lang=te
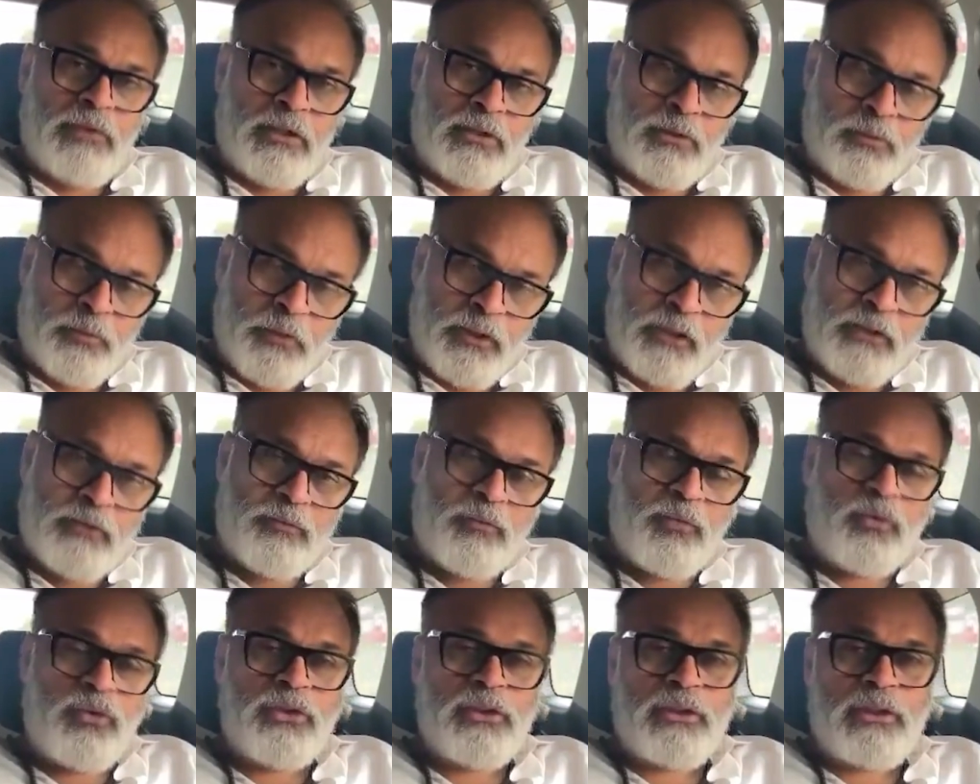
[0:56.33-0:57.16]
అటు పక్కన
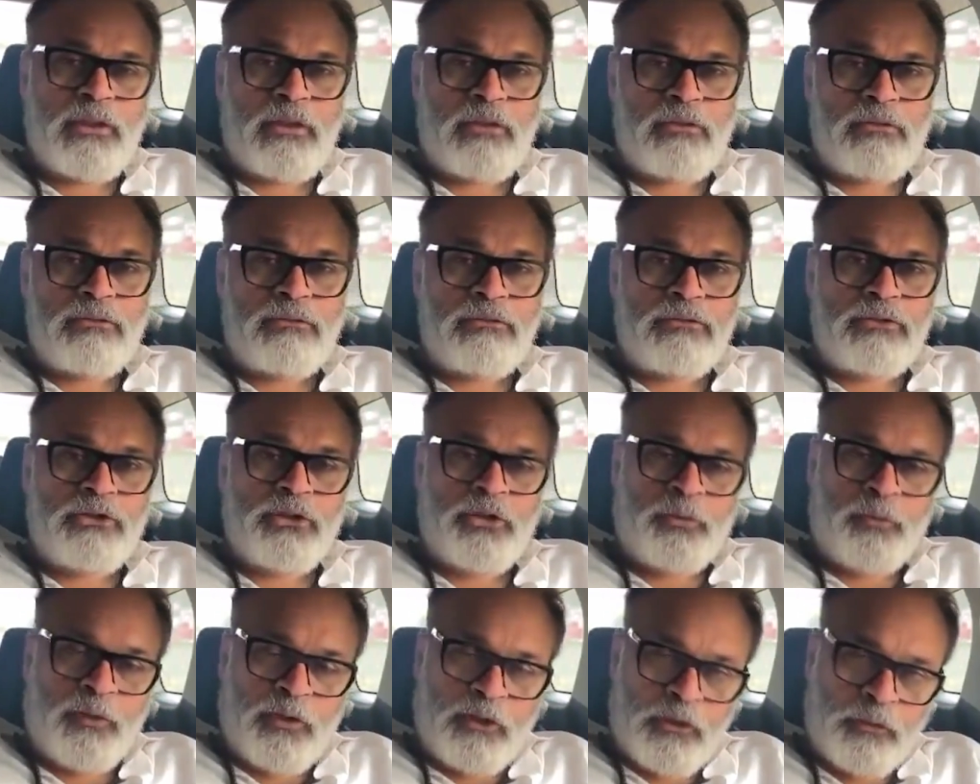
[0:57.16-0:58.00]
మోడీ గారు
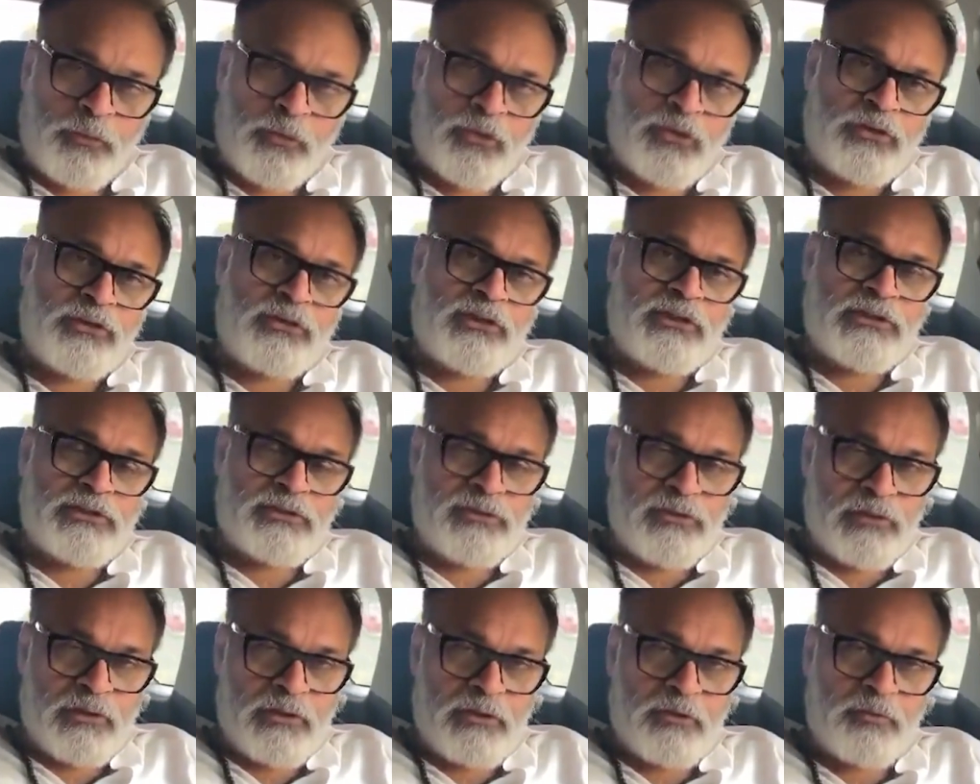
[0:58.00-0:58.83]
ఇటు పక్కన
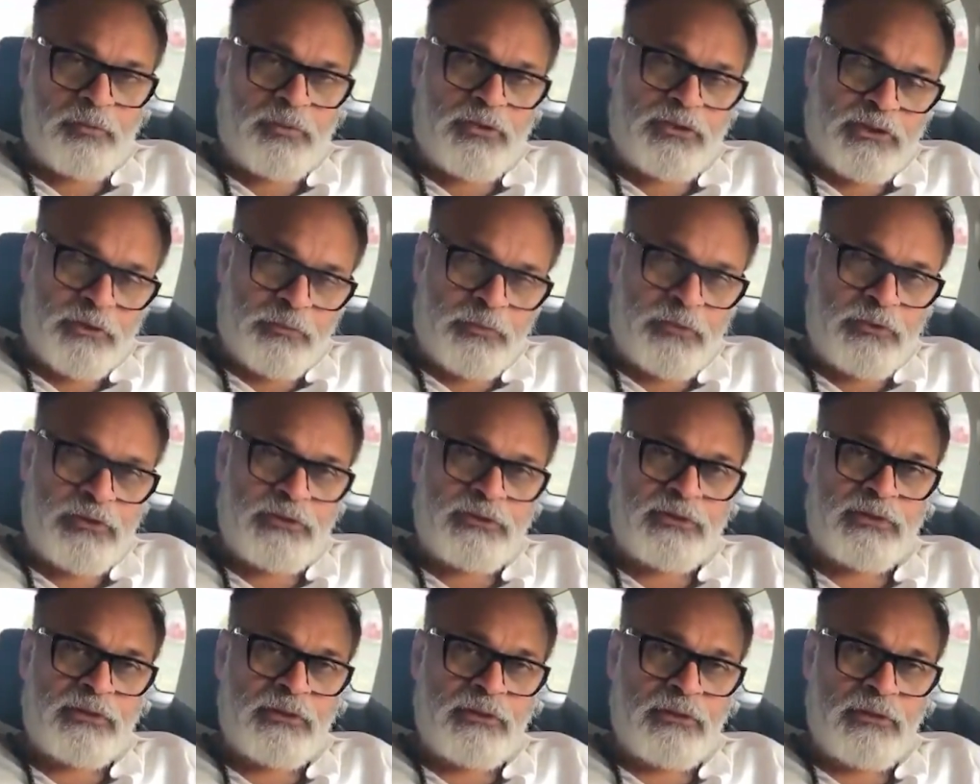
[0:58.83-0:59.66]
పురంధరేశ్వరి గారు బీజేపీ
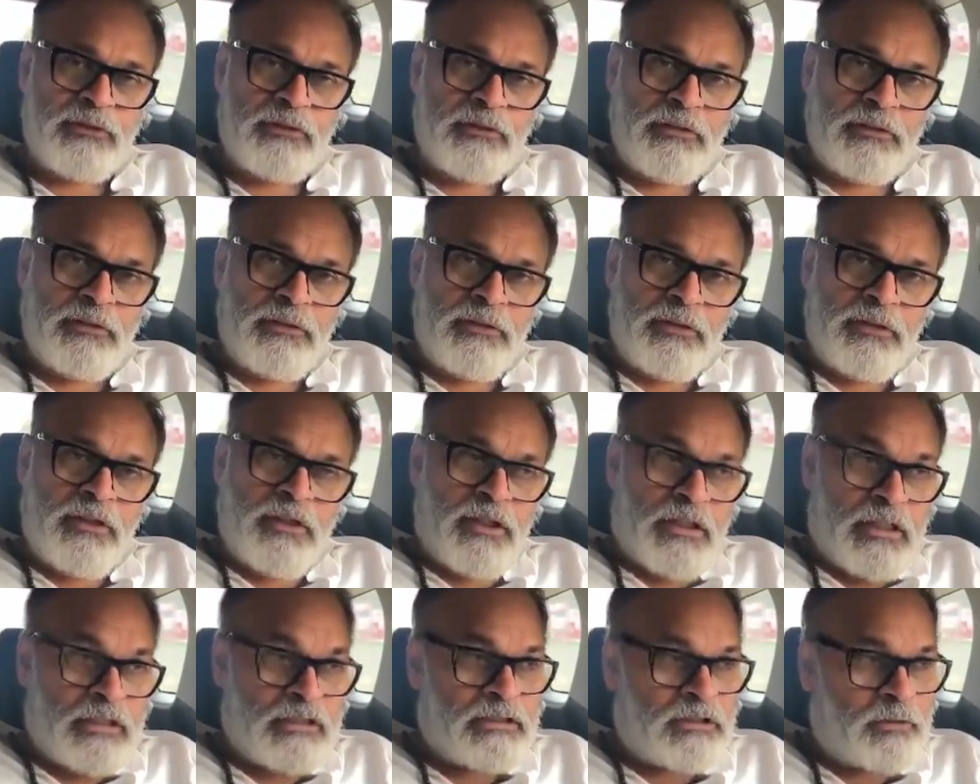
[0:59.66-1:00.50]
నుంచి
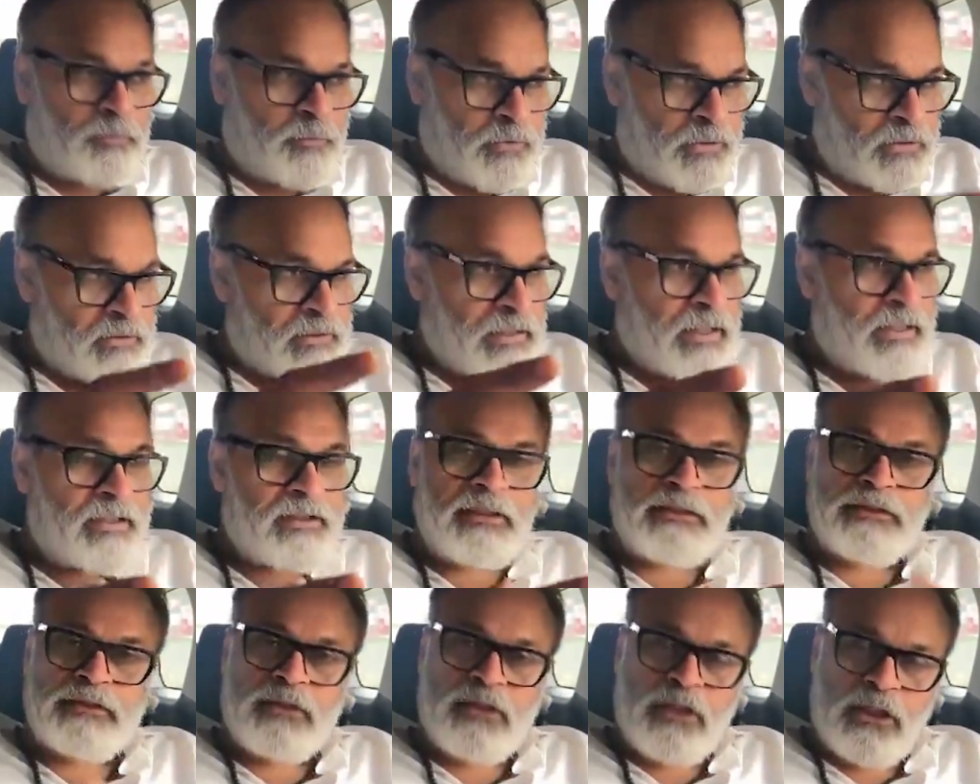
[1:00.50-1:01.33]
కష్టపడి తయారు
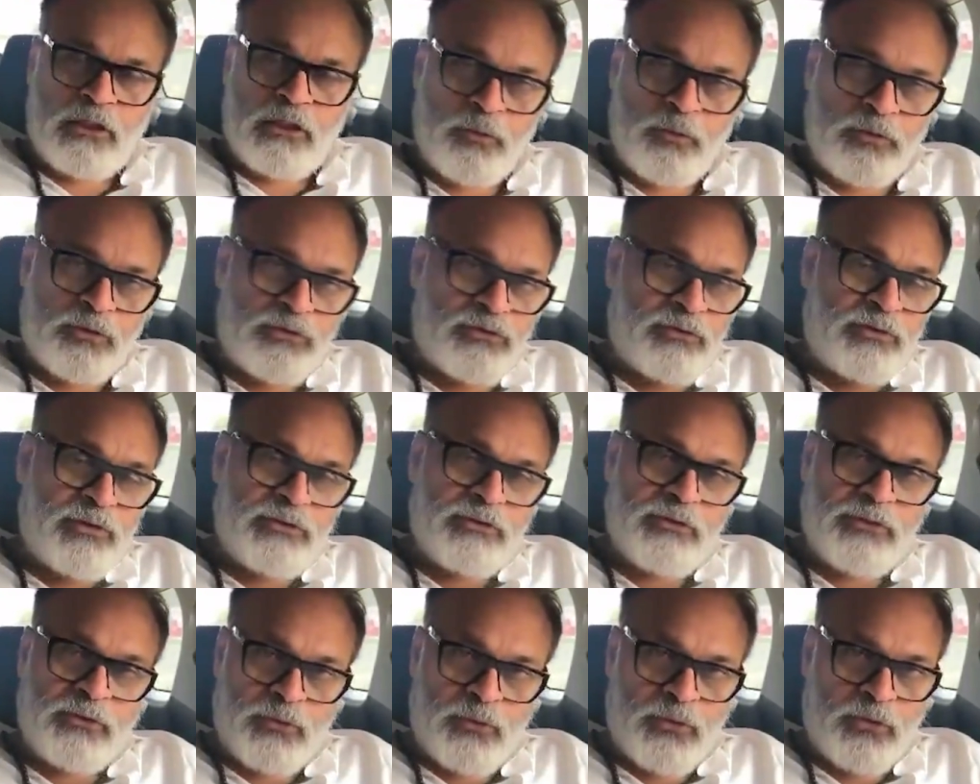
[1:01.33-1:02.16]
చేసిన
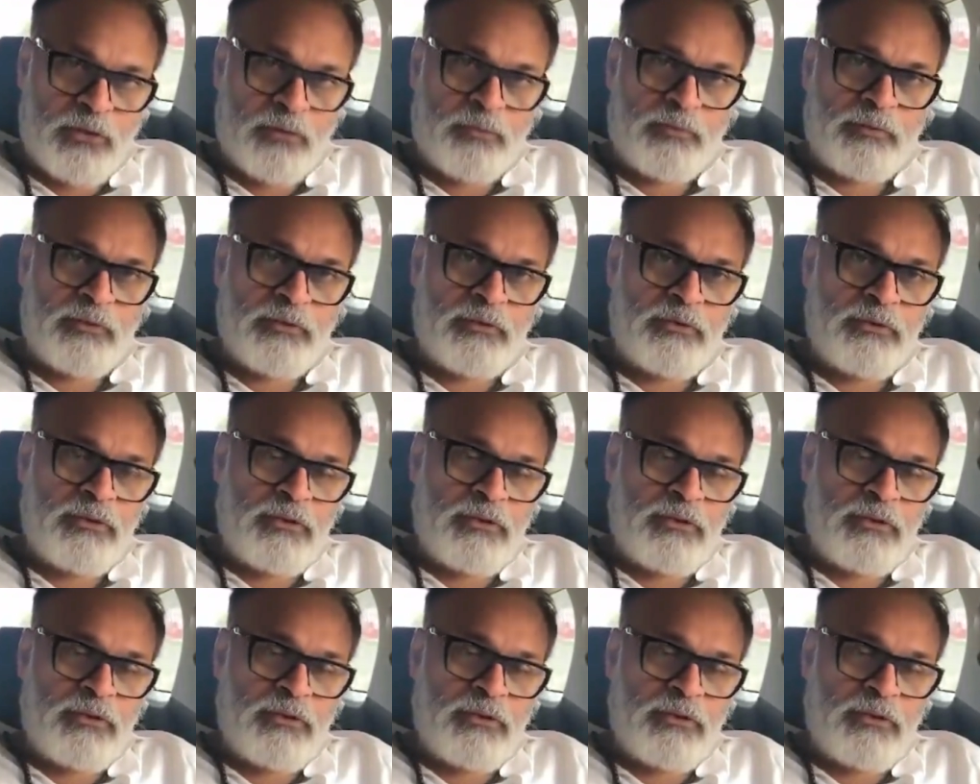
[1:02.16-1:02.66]
అద్భుతమైనటువంటి కూటమి